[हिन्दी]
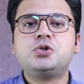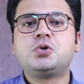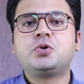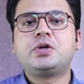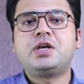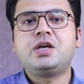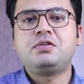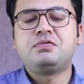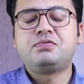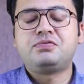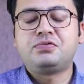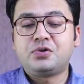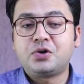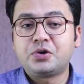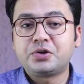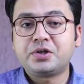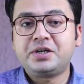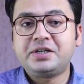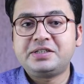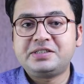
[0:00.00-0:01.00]
जो कि
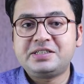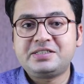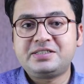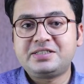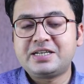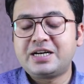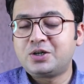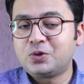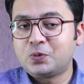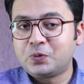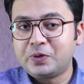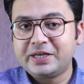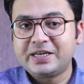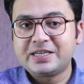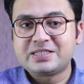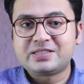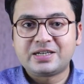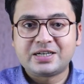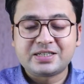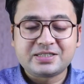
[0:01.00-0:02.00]
वाटर रेजिस्टेंट होने
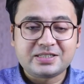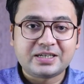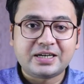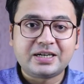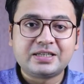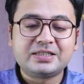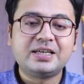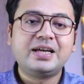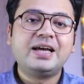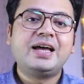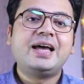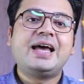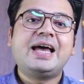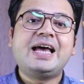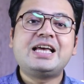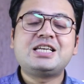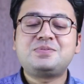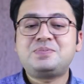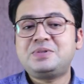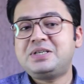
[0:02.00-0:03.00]
के साथ साथ
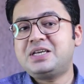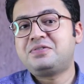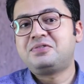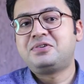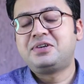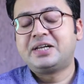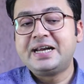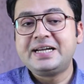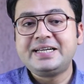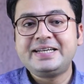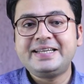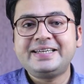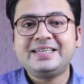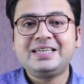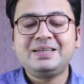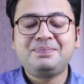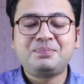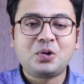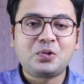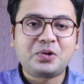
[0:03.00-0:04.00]
एस पी एफ़ नाइन्टी
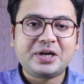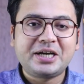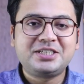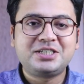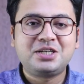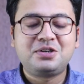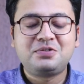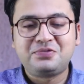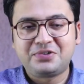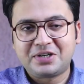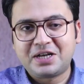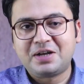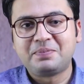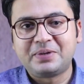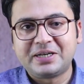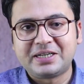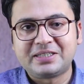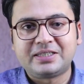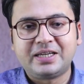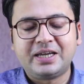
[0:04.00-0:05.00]
की प्रोटेक्शन
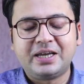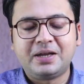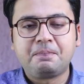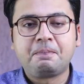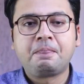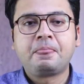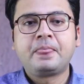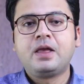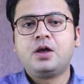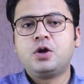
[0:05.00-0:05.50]
फ्राहम करता है